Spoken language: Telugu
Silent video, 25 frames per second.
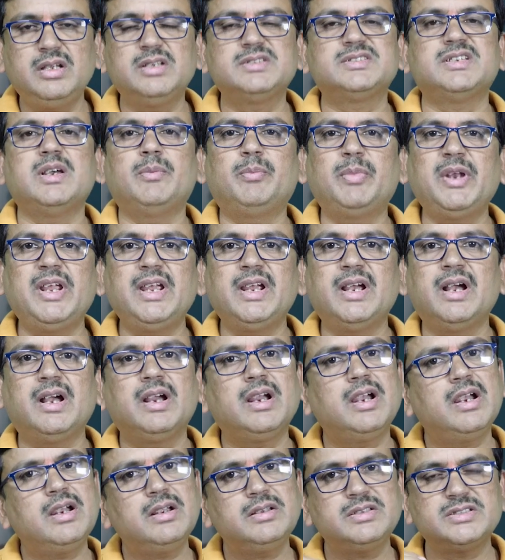సప్లై
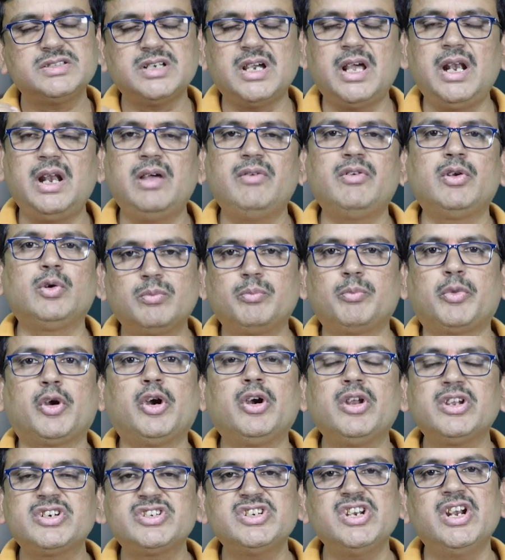కాక చాలా వరకు
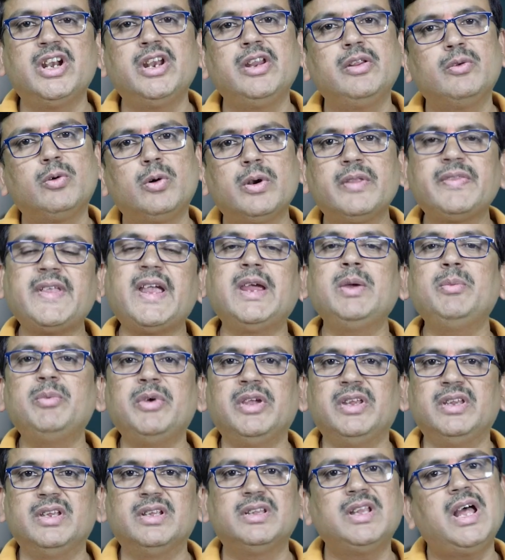ప్రొడక్షన్ అనేది కూడా
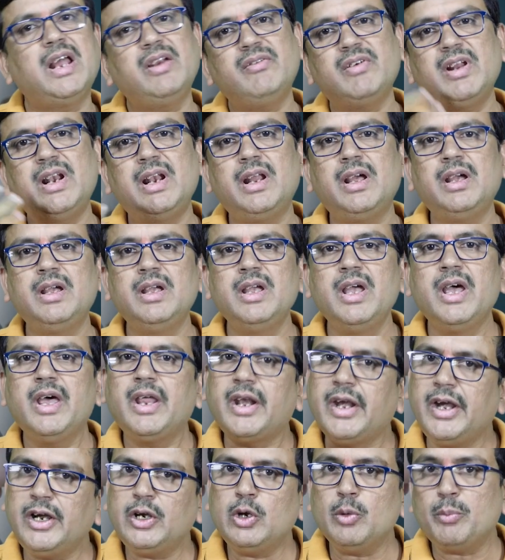తగ్గిపోయింది దానివల్ల
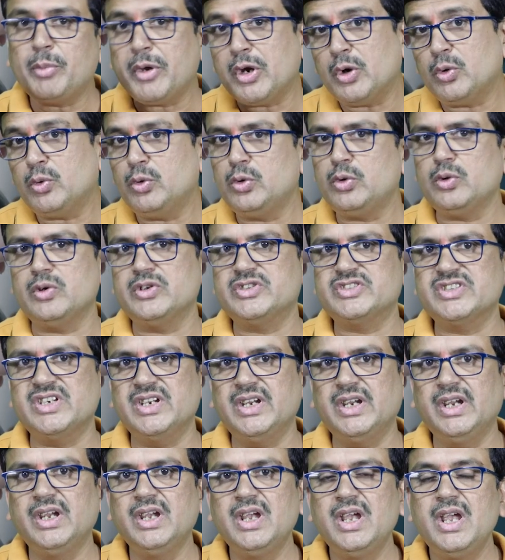రేట్లు పెరుక్కుంటూ
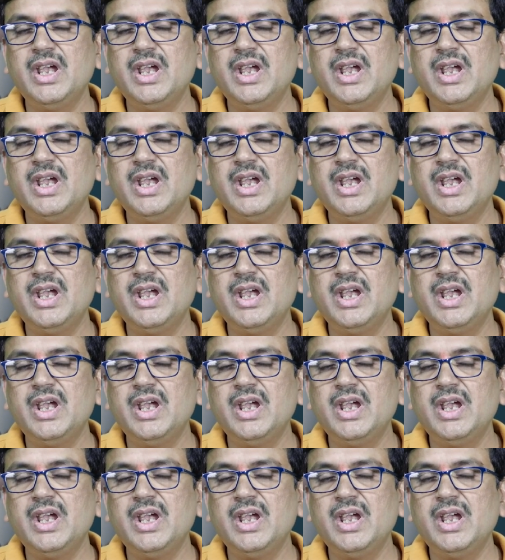వచ్చినాయి